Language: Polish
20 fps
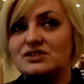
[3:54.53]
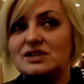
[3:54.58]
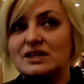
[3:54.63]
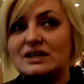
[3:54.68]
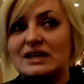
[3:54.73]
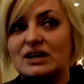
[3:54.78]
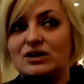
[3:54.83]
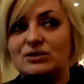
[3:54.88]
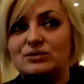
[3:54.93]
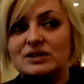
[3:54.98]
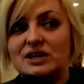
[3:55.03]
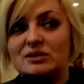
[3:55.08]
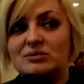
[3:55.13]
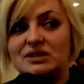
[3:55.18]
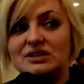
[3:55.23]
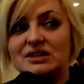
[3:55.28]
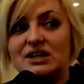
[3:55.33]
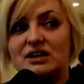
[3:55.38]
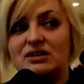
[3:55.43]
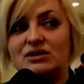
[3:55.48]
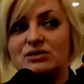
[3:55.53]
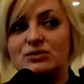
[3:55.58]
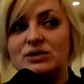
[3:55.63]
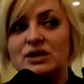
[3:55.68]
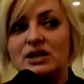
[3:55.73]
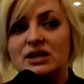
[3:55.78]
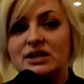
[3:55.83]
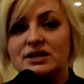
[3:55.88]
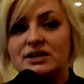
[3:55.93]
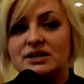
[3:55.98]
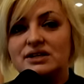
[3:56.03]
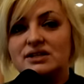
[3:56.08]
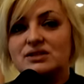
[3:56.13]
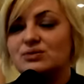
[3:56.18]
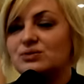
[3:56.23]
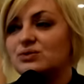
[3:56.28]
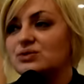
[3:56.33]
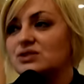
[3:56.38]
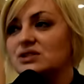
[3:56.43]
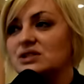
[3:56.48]
że taką diametralną
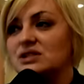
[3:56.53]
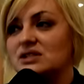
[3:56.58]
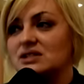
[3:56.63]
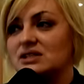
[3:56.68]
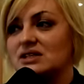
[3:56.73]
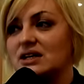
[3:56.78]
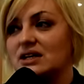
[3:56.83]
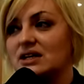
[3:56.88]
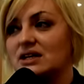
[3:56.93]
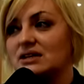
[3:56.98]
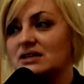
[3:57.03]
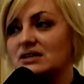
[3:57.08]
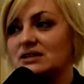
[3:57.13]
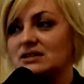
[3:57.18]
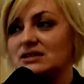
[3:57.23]
nieraz różnicę